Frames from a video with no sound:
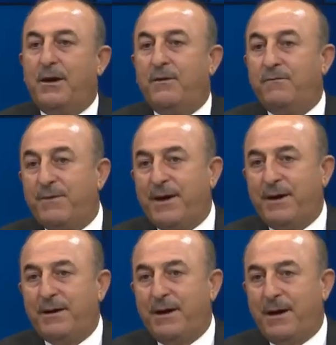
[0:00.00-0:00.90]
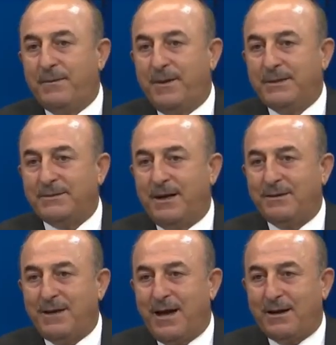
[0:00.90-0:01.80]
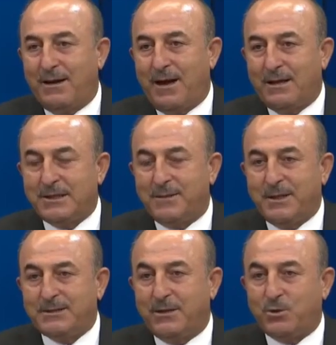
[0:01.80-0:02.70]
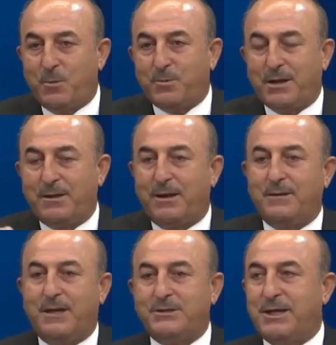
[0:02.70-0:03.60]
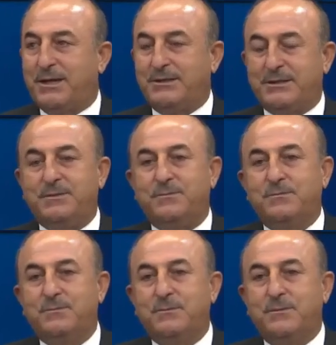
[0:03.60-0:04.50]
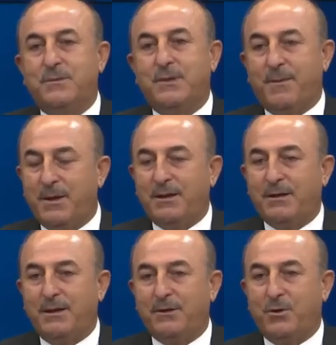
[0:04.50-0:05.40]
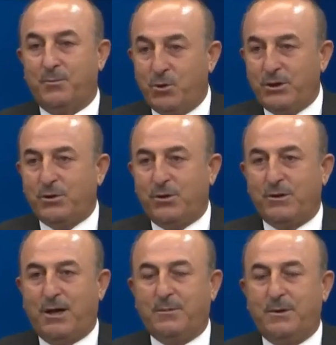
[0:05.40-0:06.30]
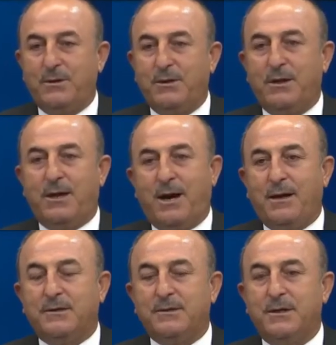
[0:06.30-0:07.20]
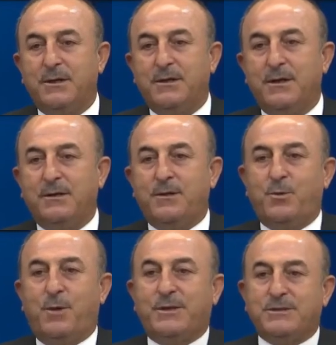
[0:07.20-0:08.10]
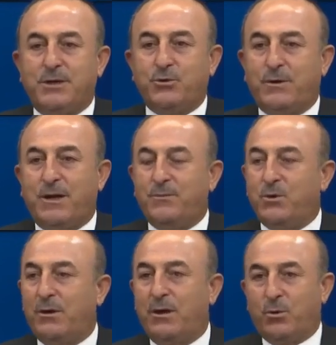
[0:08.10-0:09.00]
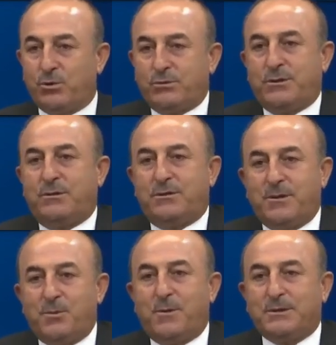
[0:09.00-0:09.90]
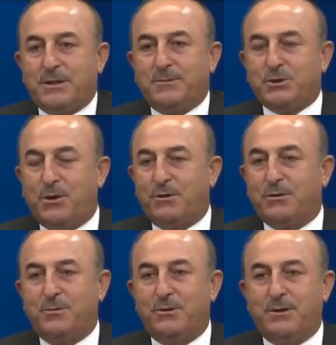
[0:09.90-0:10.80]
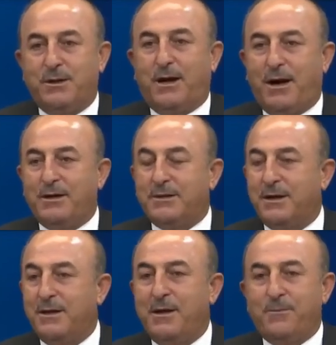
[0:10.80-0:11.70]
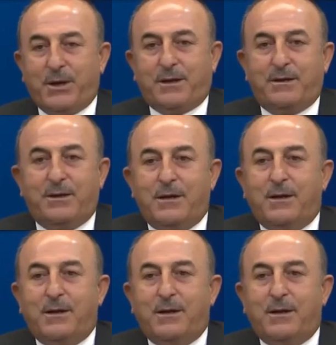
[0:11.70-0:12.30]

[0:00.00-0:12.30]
ve Ermenistan derhal Azerbaycan topraklarından çekilsin demeleri gerekiyor. Bunu diyorlar mı? E hayır e, diplomasiye dönelim diyorlar. 30 yıldır diplomaside bir şey oldu mu? E, hayır. Peki